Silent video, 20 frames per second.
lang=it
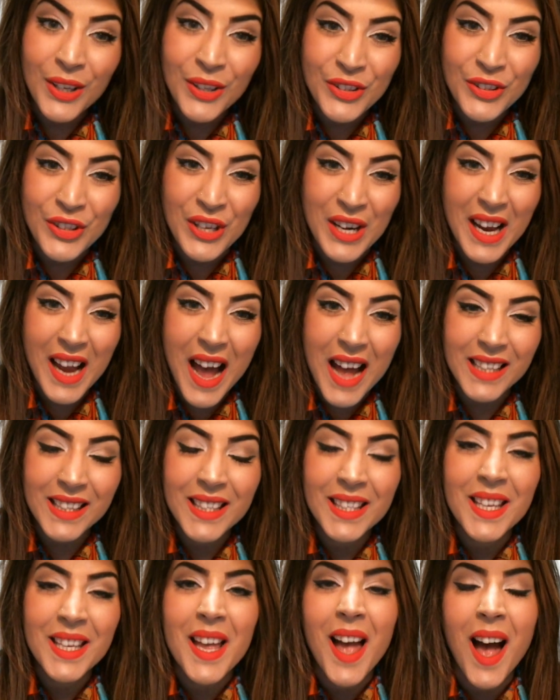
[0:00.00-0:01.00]
Ciao
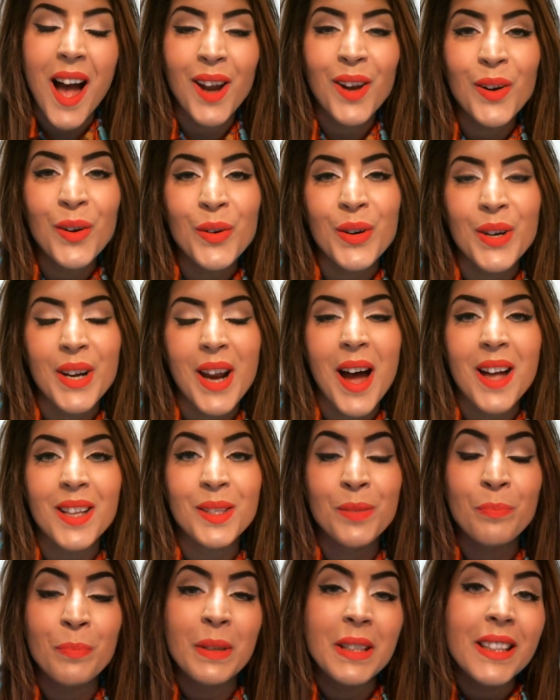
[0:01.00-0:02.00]
ragazze, allora
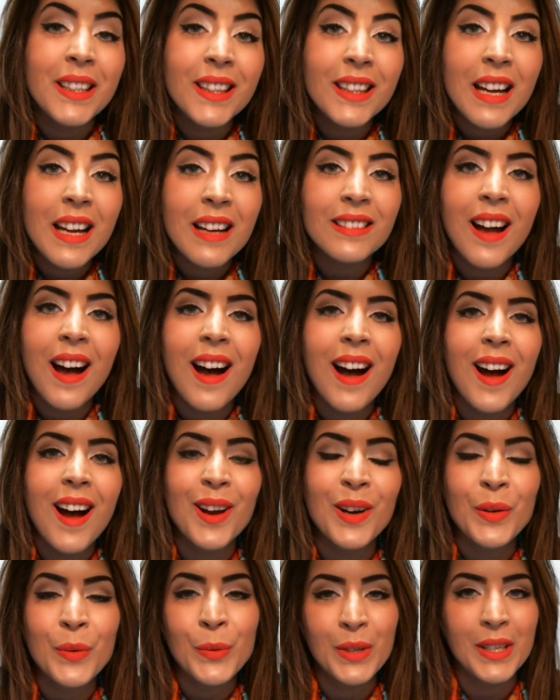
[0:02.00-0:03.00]
spinta da
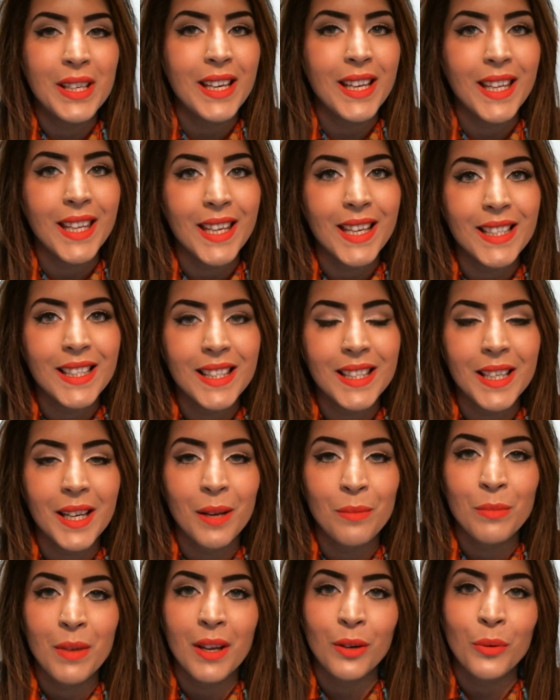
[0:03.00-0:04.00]
alcune richieste
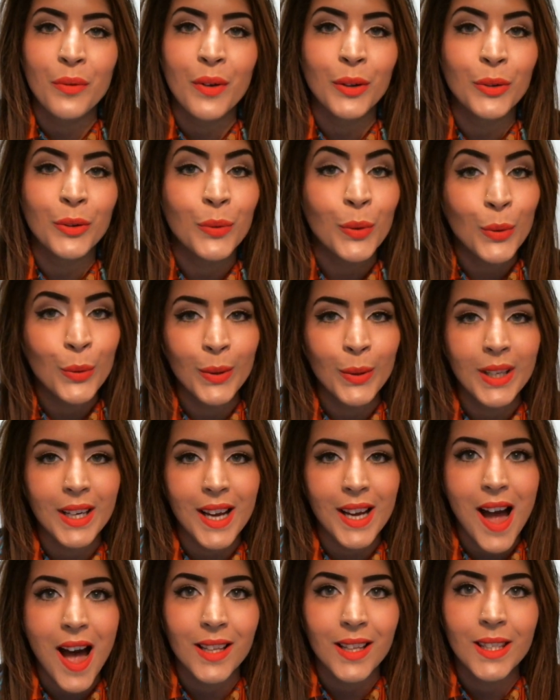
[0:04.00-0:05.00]
che mi hanno fatto alcune
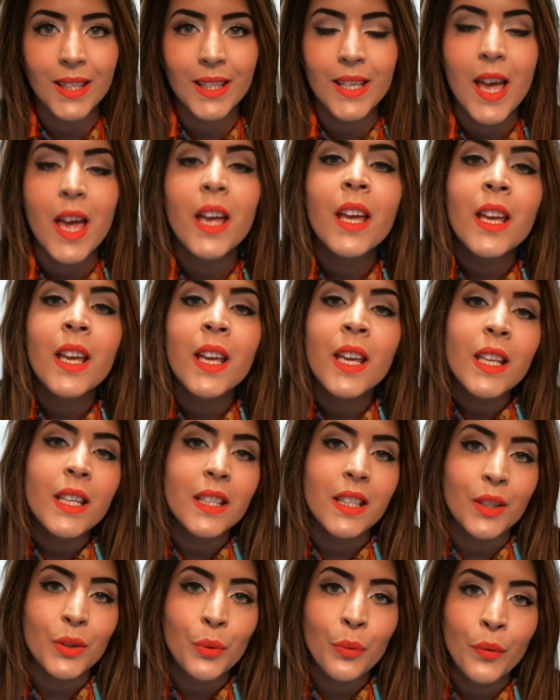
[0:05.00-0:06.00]
ragazze
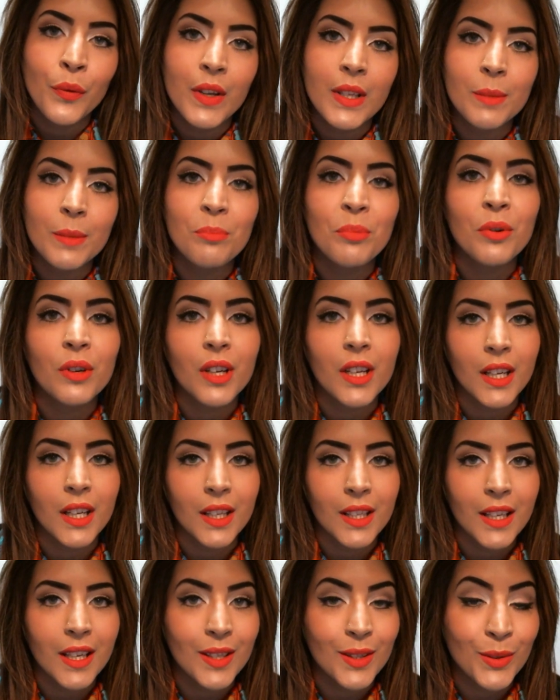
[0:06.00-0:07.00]
sia su Facebook
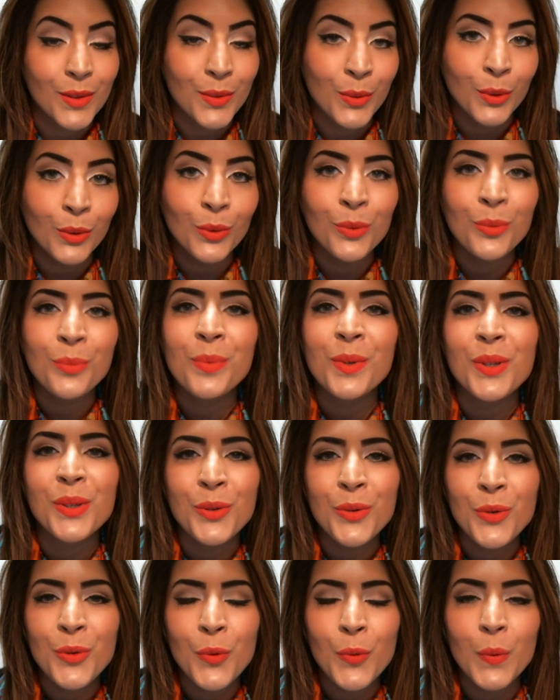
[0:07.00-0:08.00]
che su YouTube
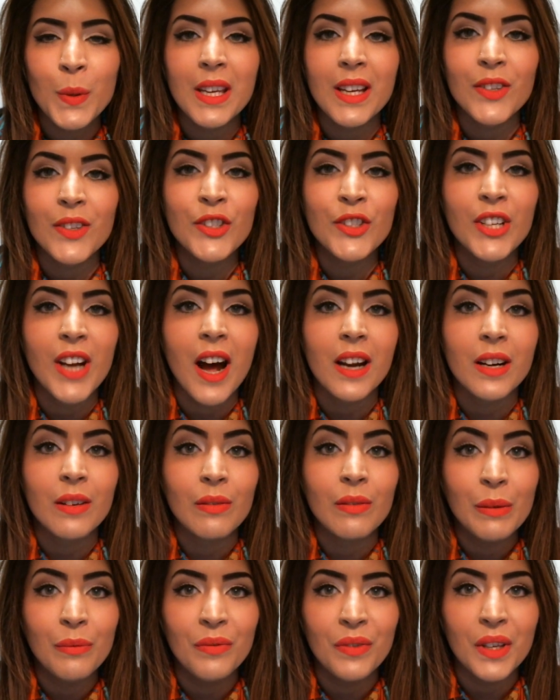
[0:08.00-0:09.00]
sono qui a
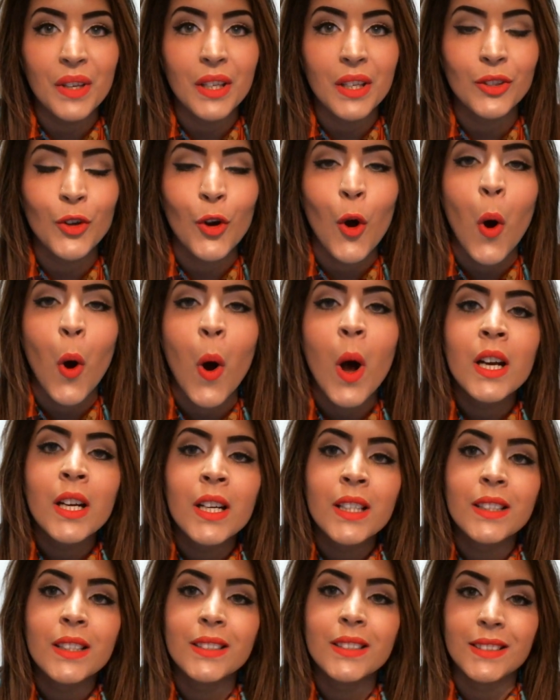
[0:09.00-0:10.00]
girarvi il video
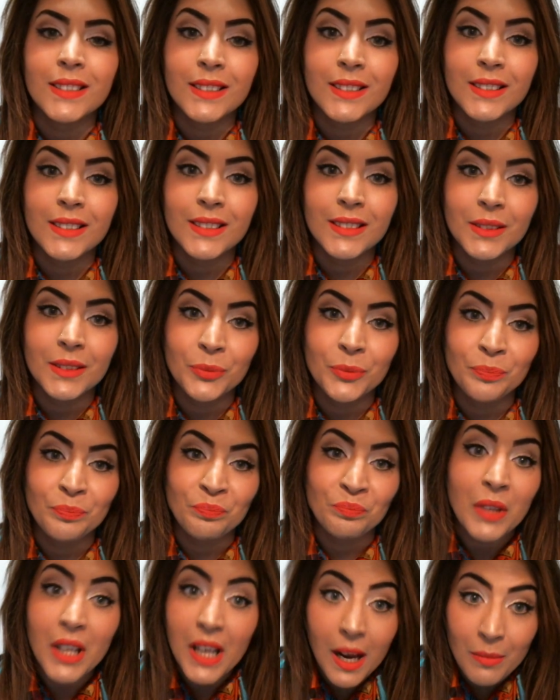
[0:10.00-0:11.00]
oh,
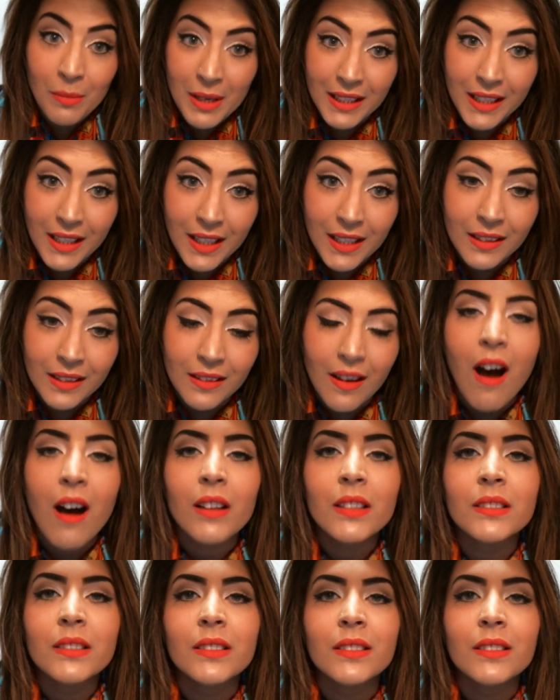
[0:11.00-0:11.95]
della mia dieta.